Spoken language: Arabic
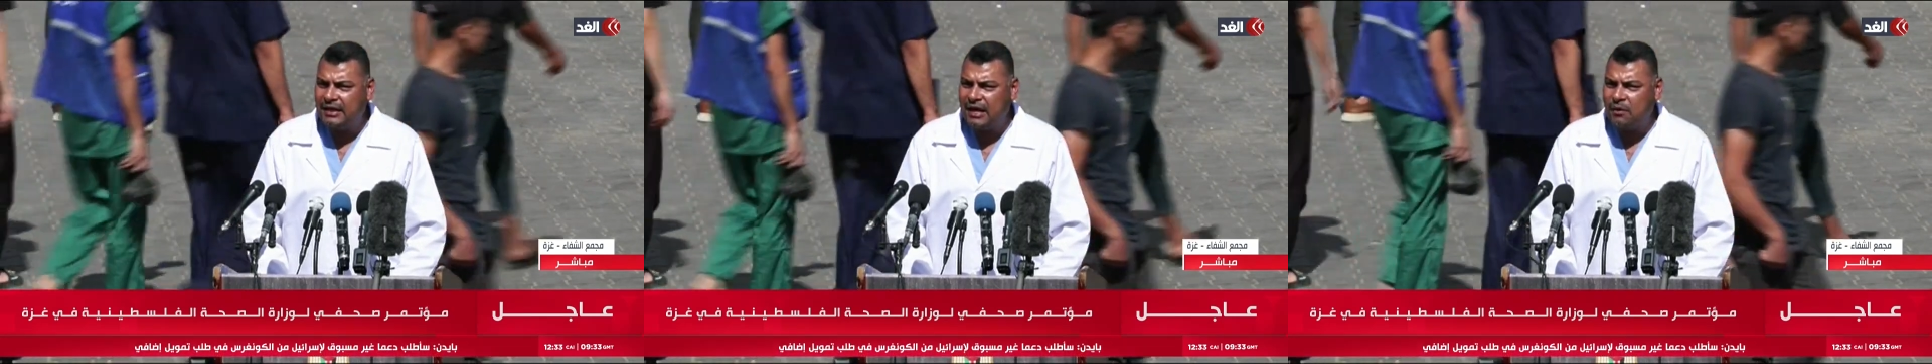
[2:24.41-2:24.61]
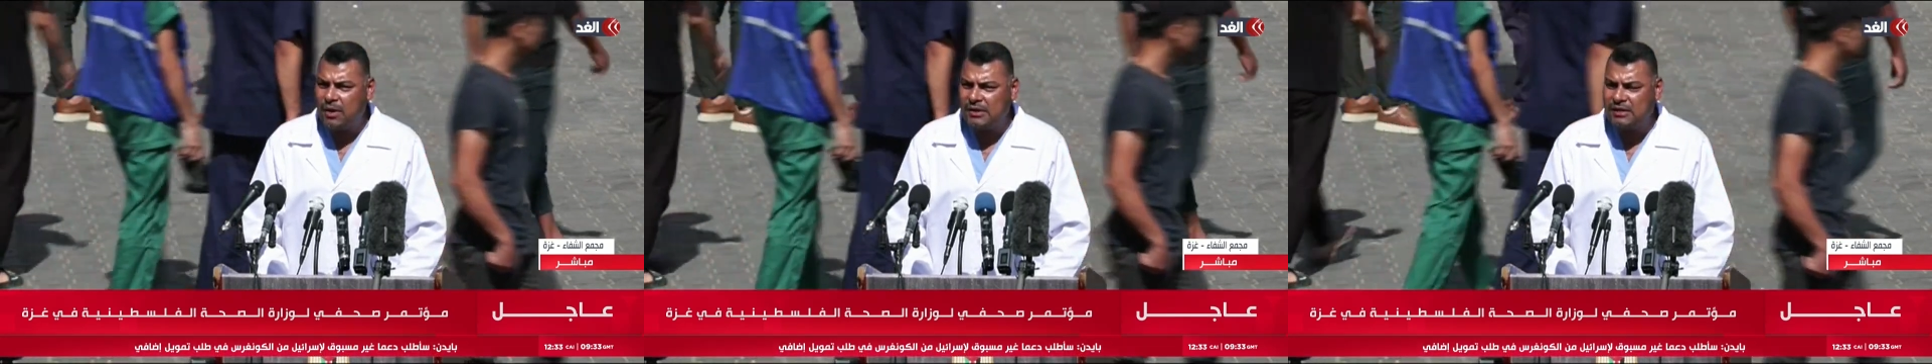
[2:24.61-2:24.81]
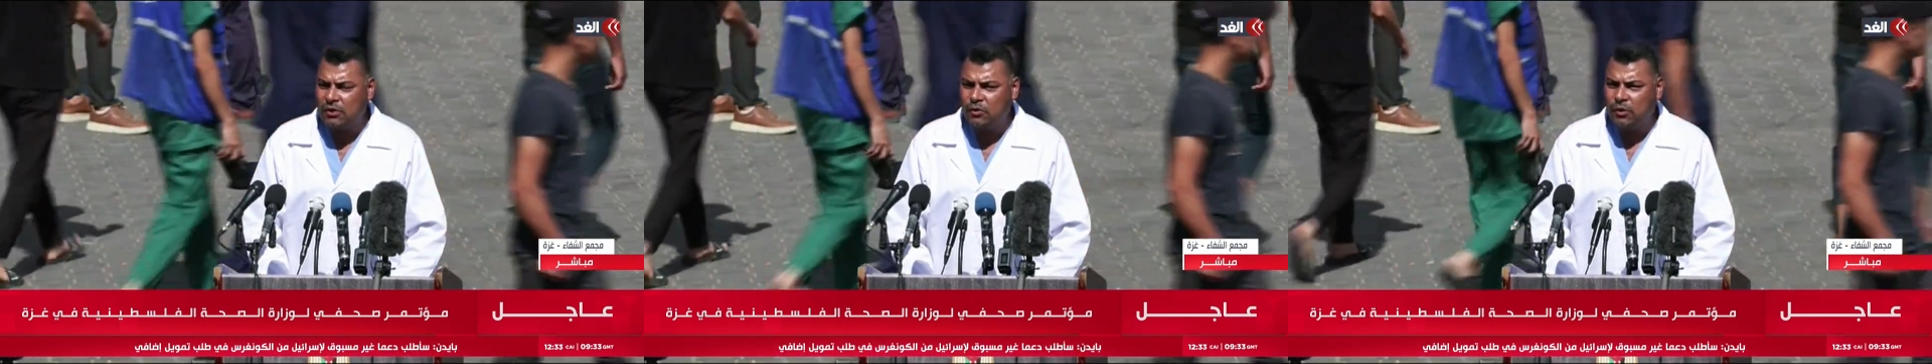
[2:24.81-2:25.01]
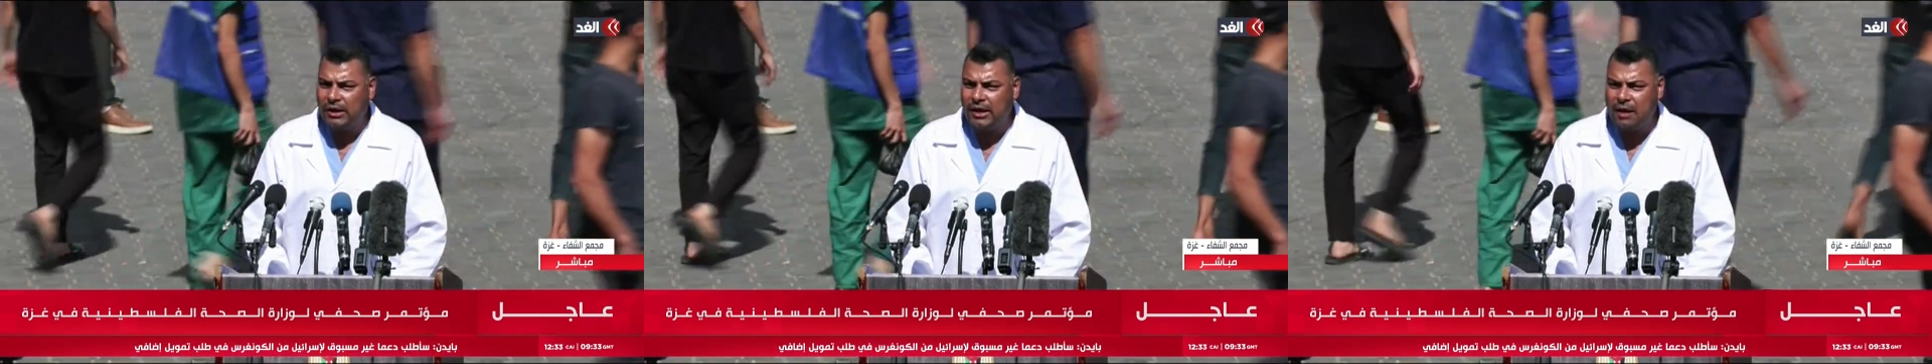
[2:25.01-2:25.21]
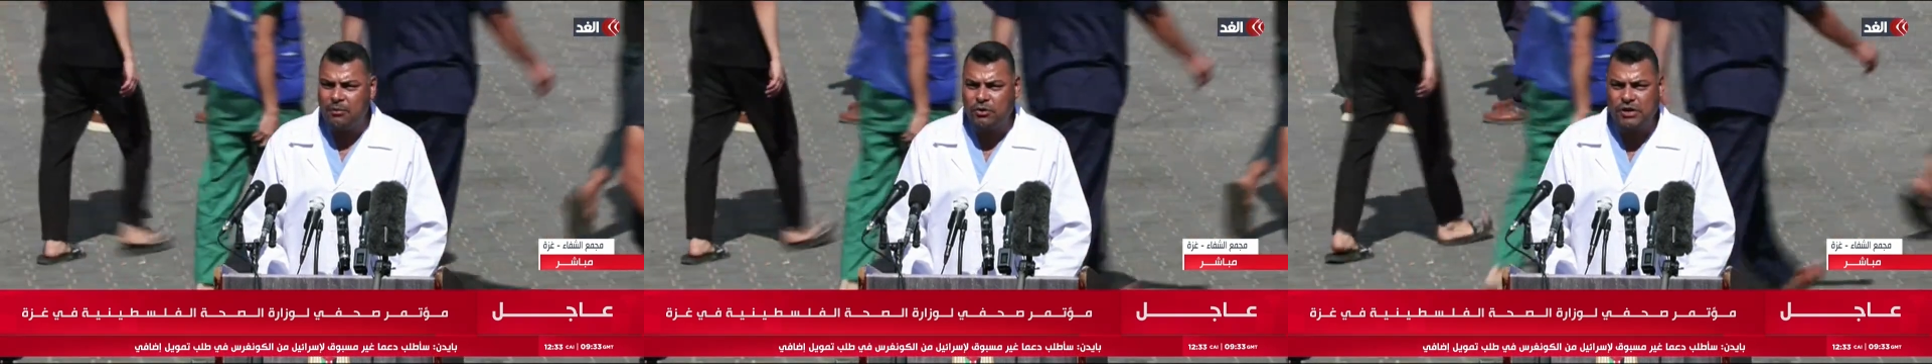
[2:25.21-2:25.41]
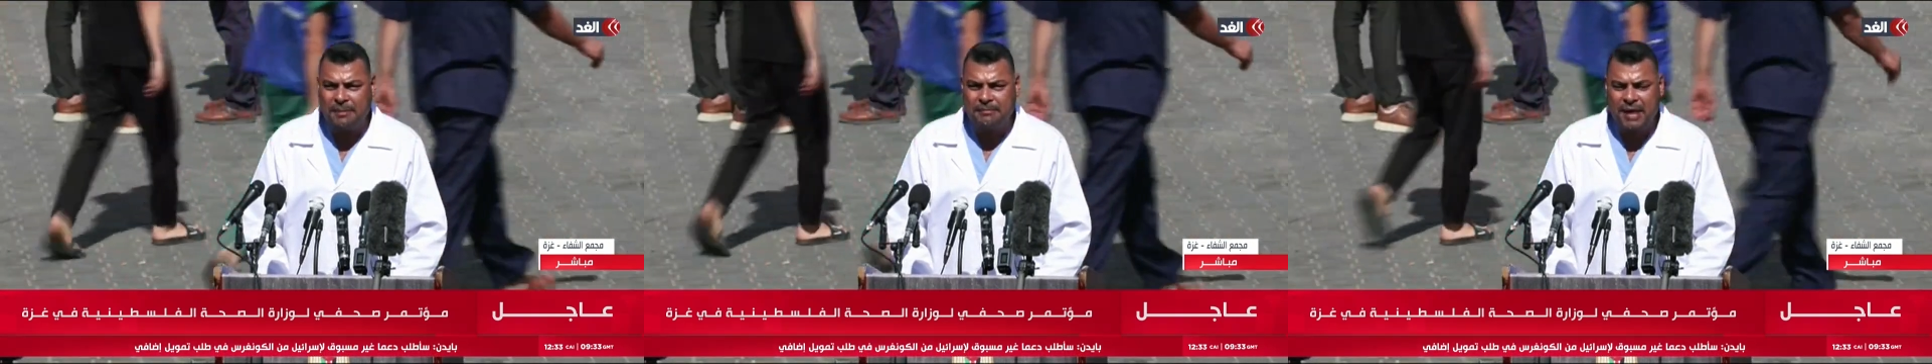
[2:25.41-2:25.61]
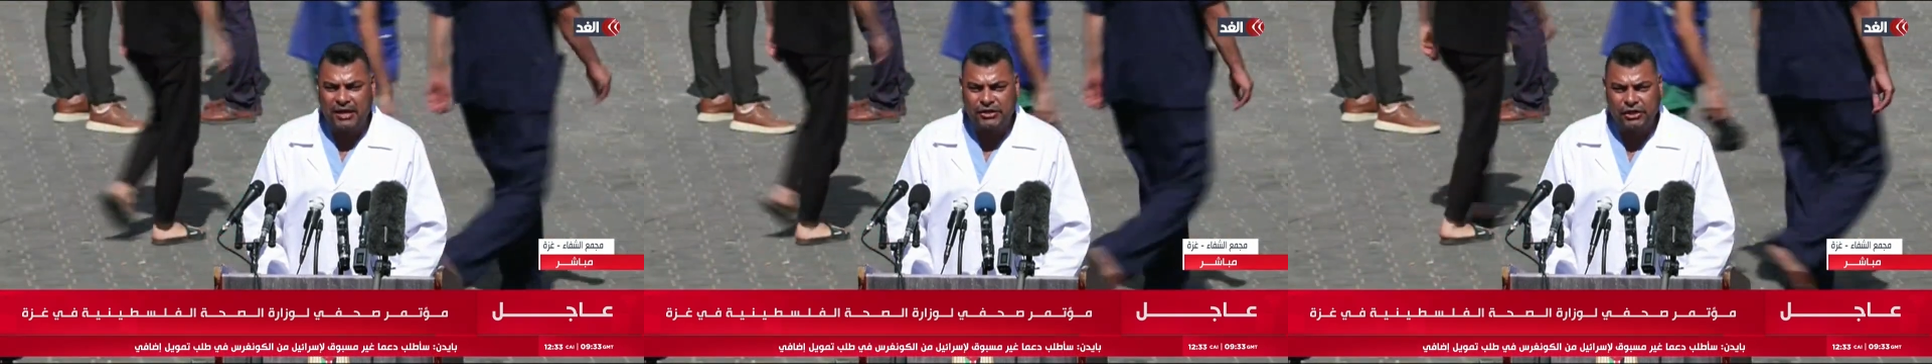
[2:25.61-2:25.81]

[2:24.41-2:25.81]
الذين وصلوا إلى